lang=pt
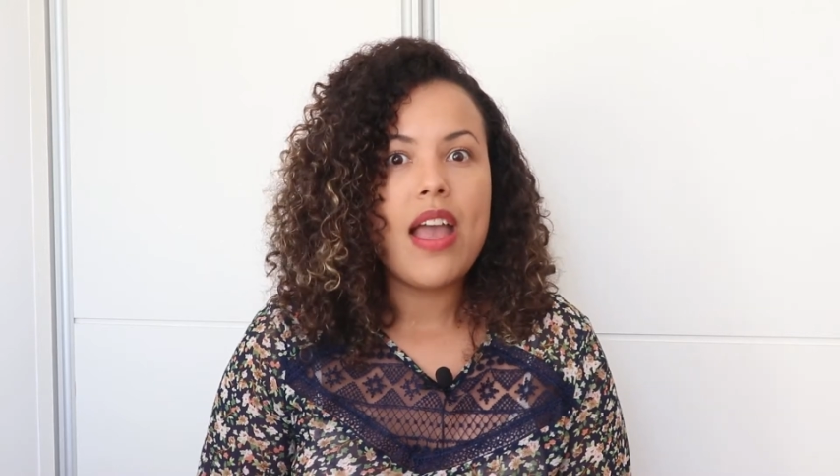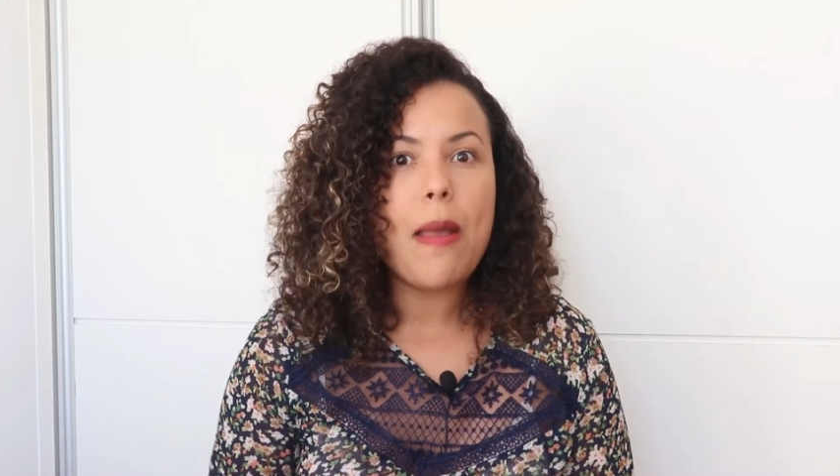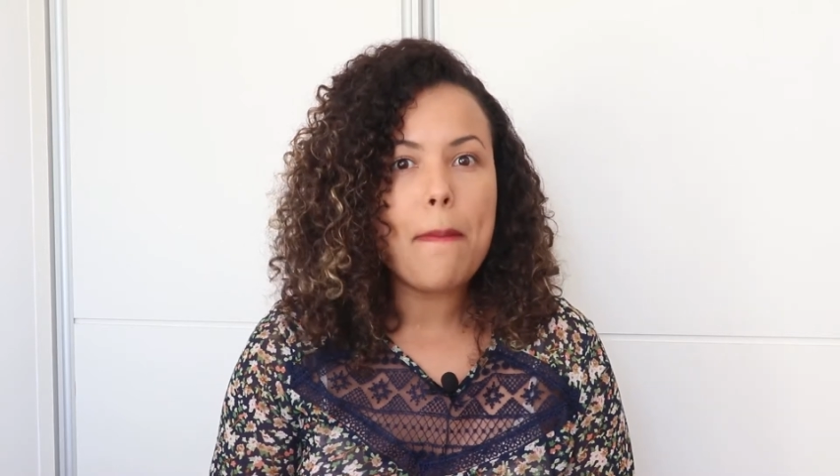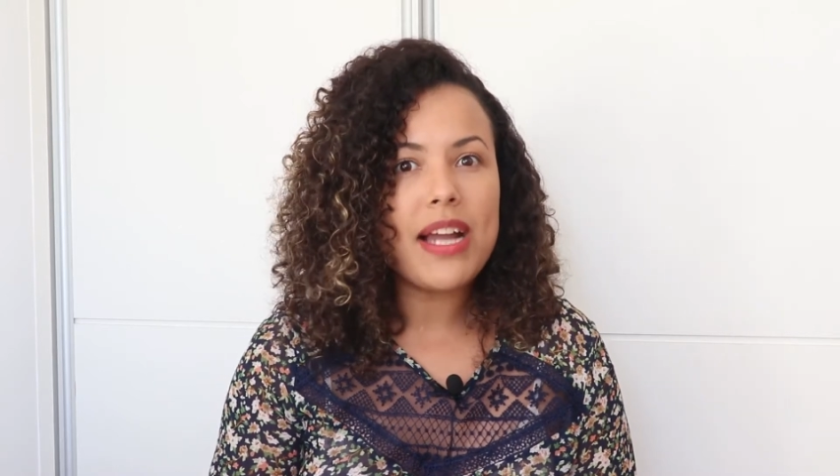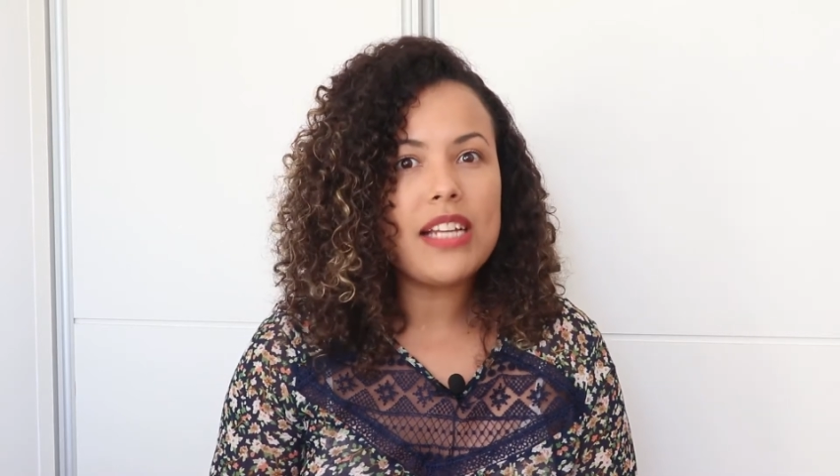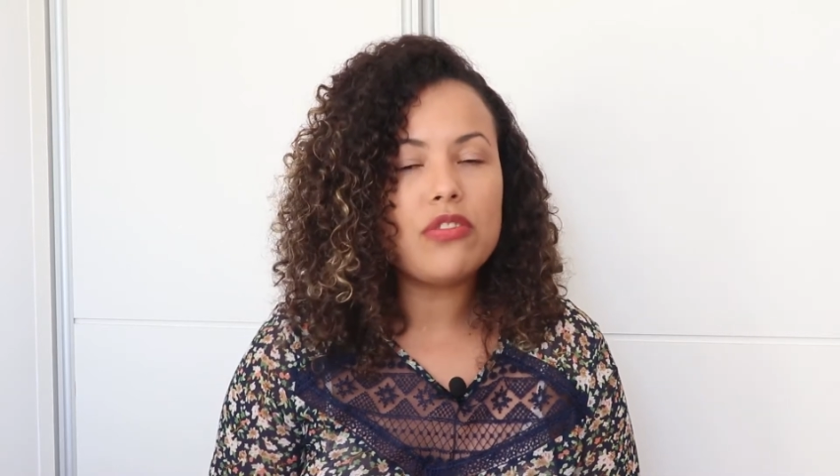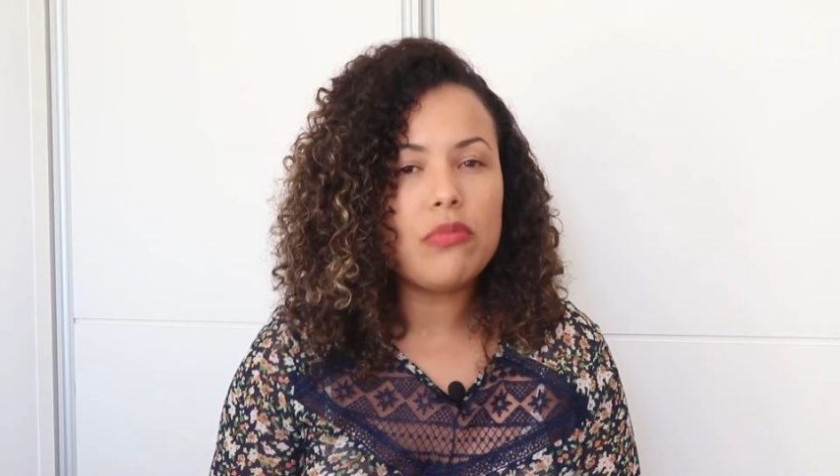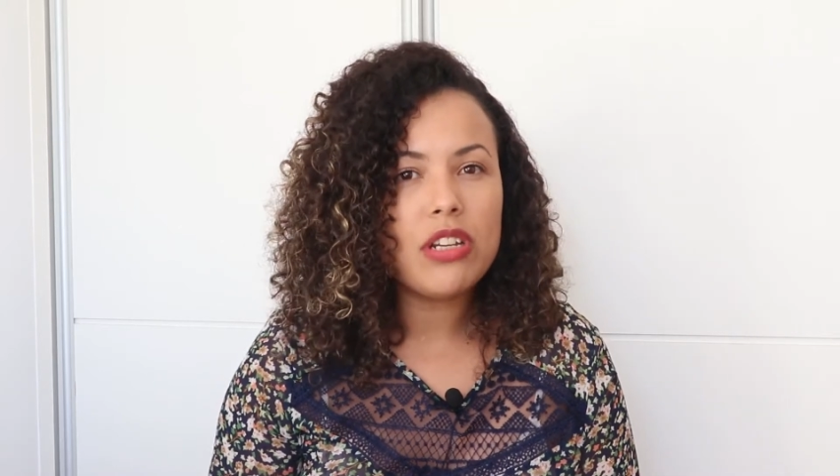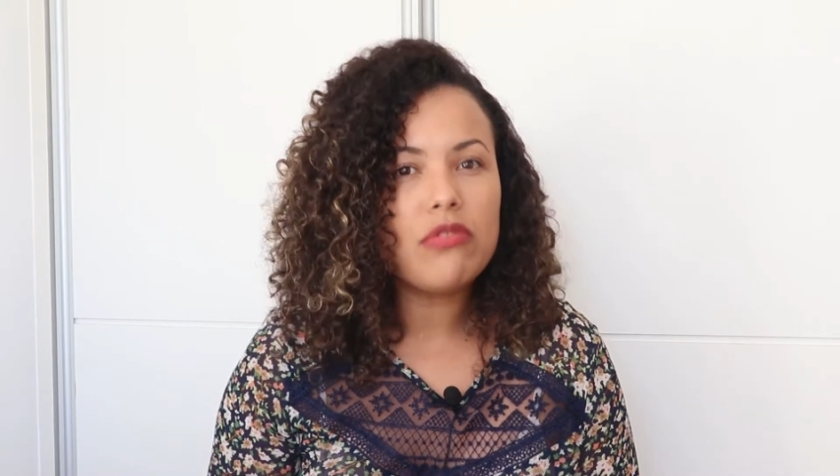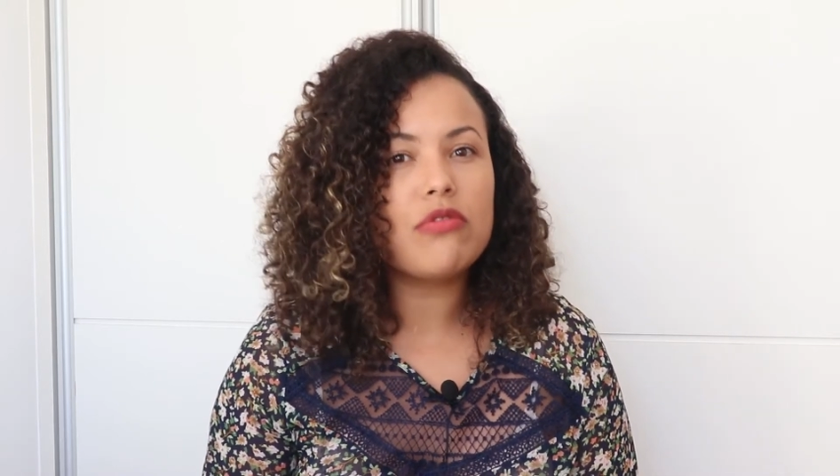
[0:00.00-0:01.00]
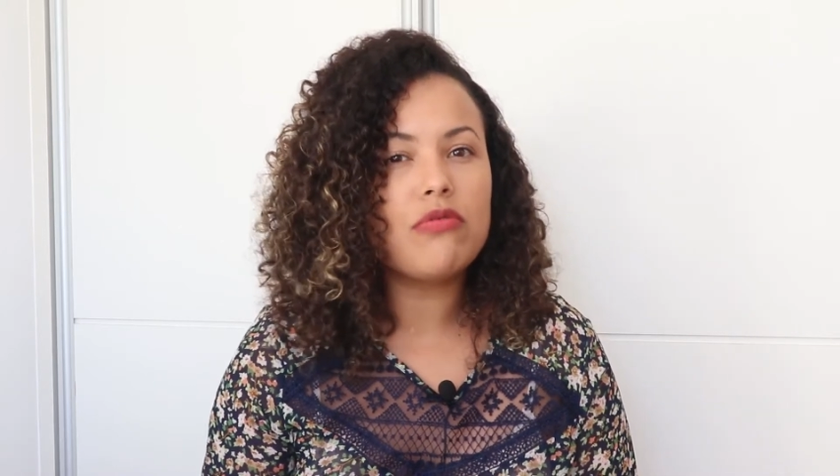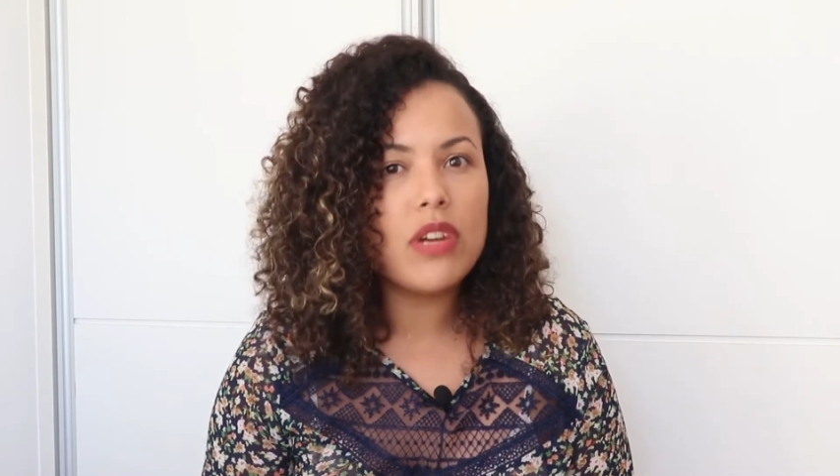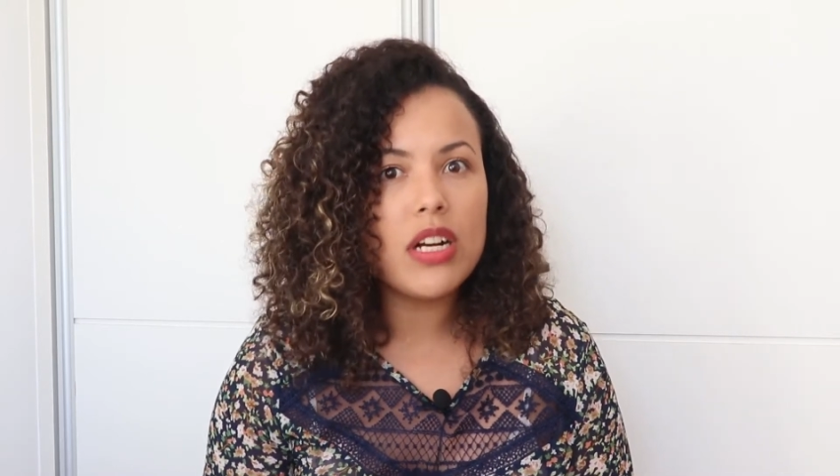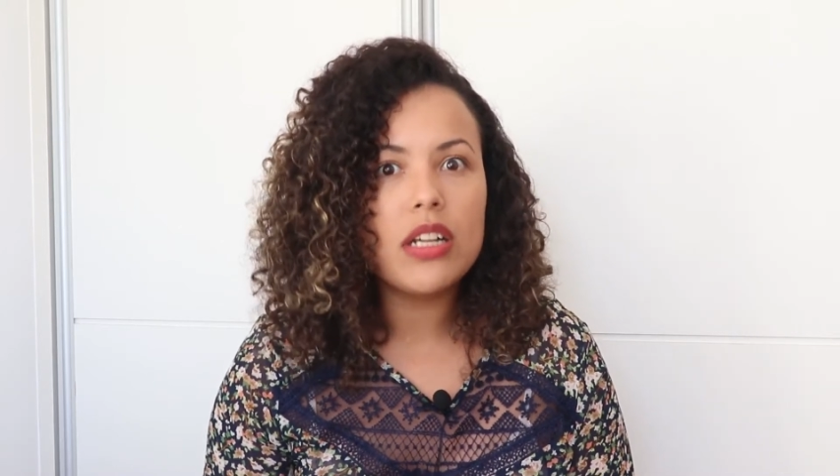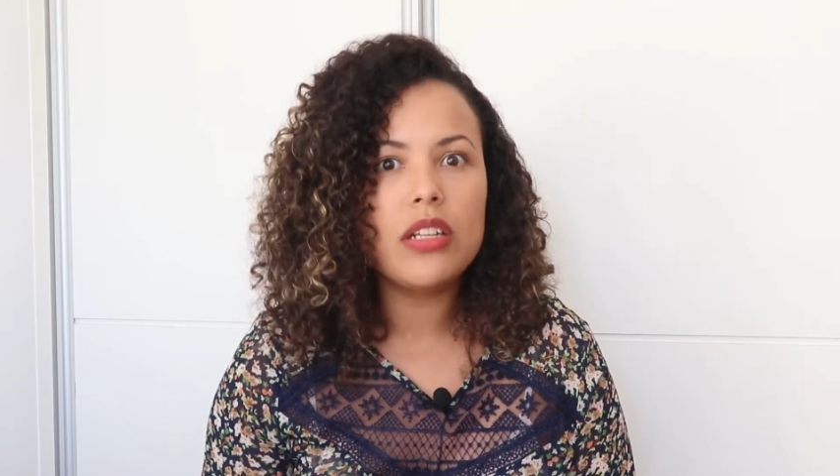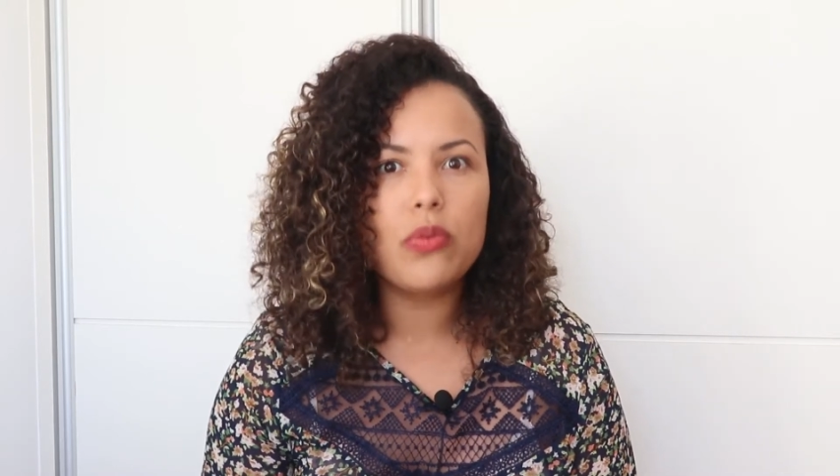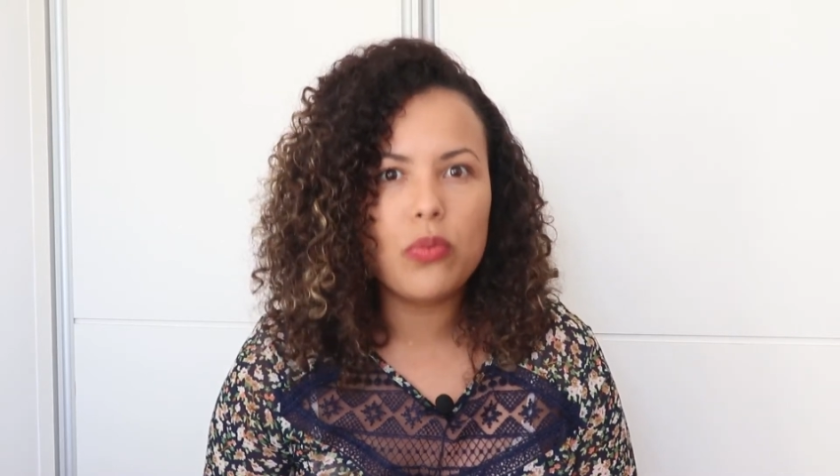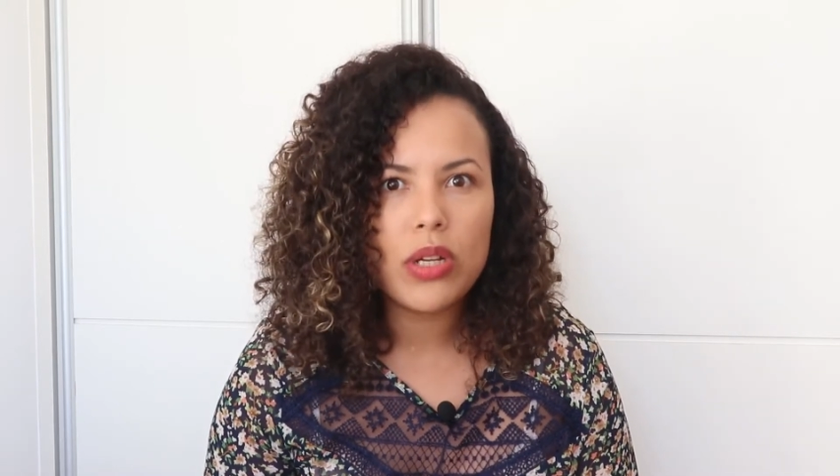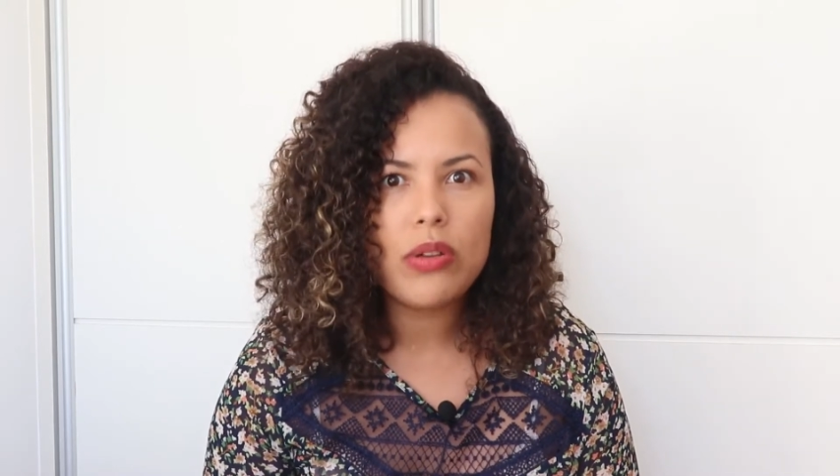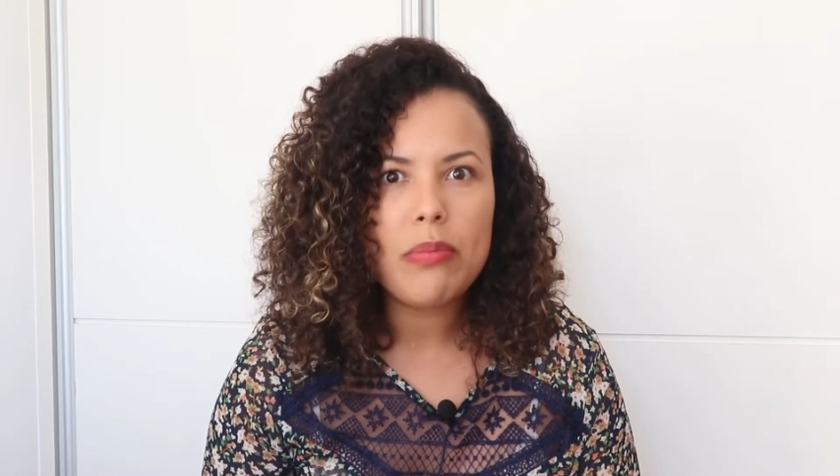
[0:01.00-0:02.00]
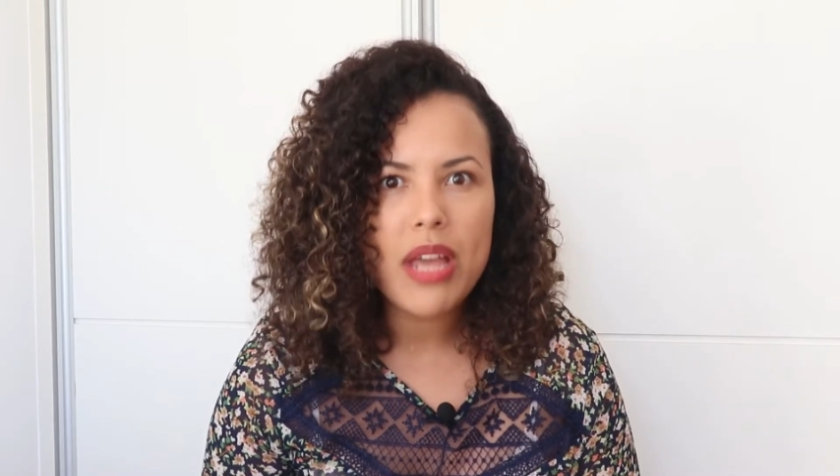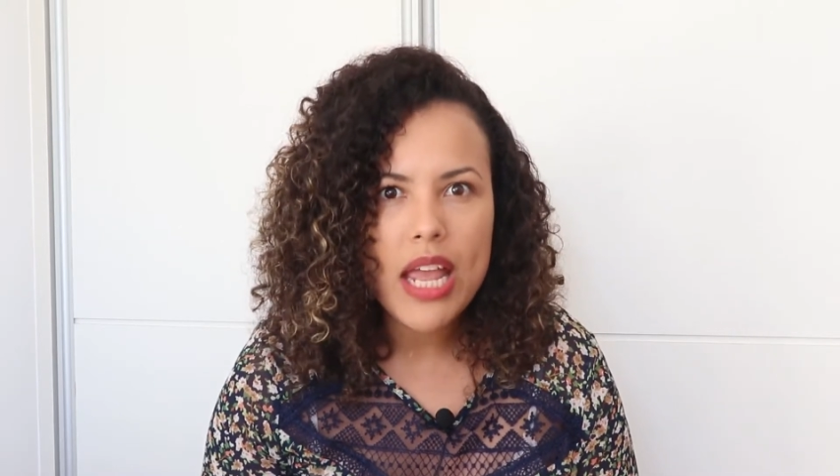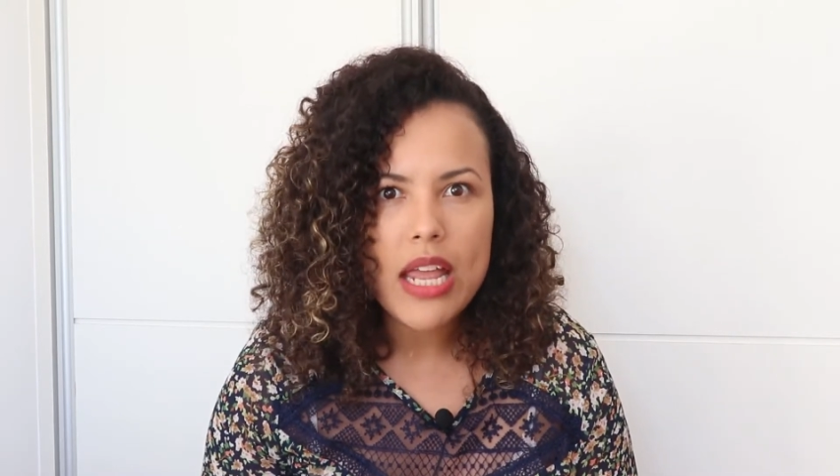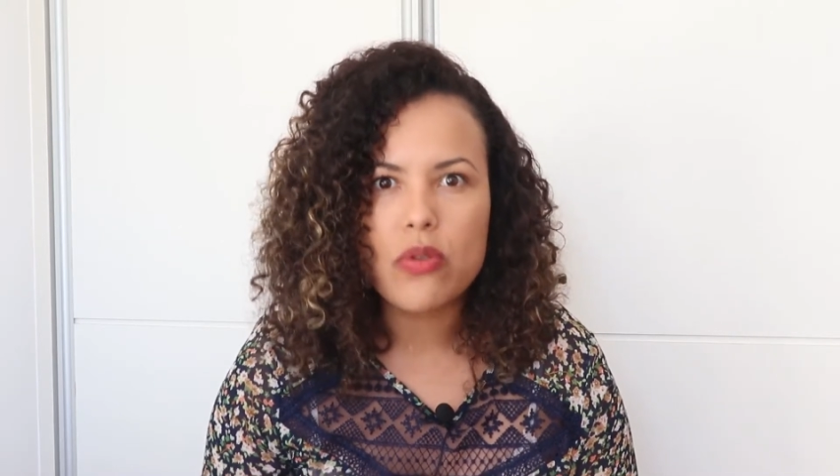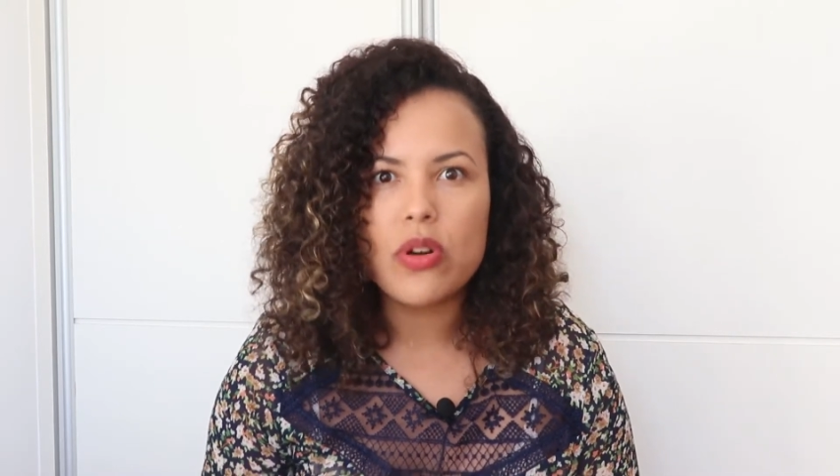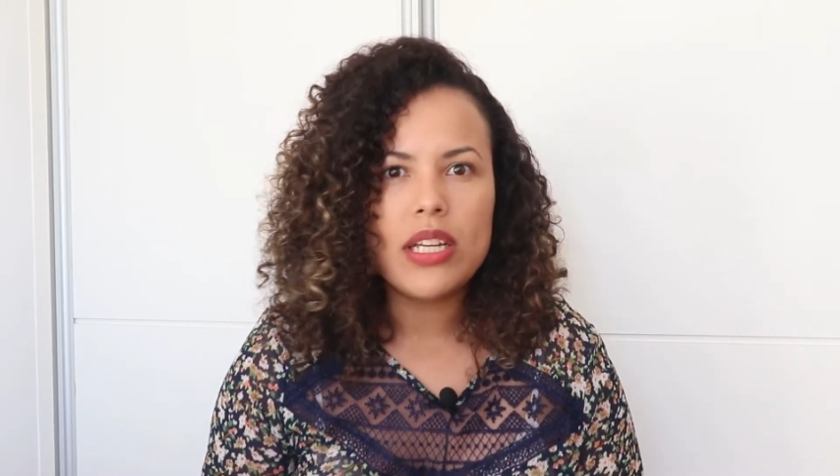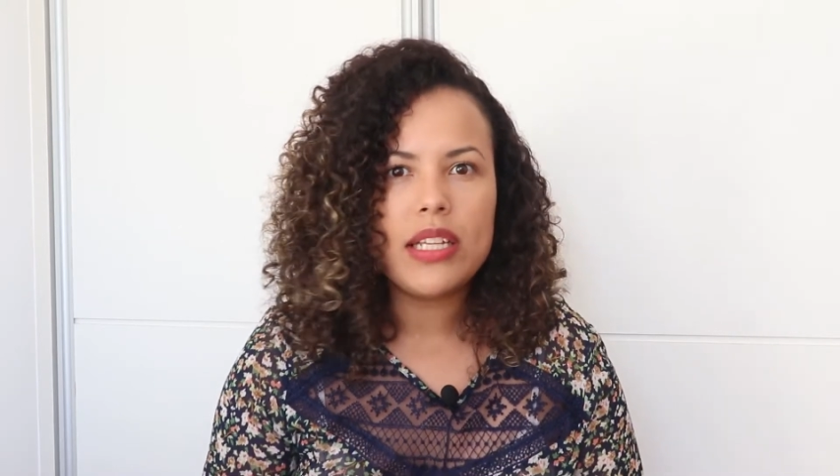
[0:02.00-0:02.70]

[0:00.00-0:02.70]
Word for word: é mais ou menos um ano, um ano e meio,